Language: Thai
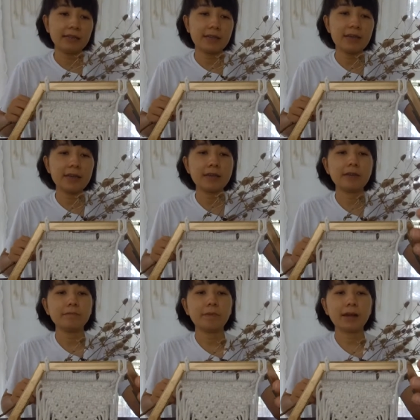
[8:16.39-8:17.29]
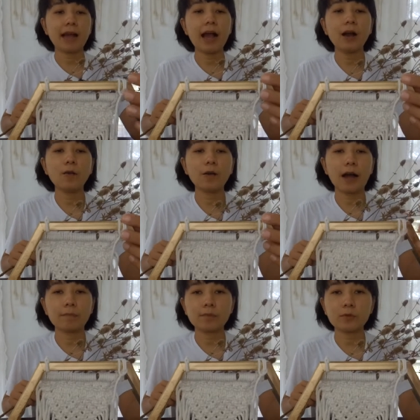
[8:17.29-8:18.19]
ที่มันเข้า
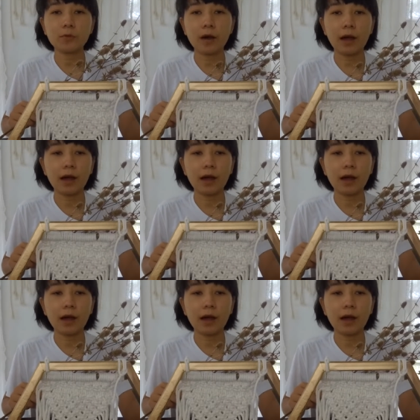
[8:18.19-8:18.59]
กับตัว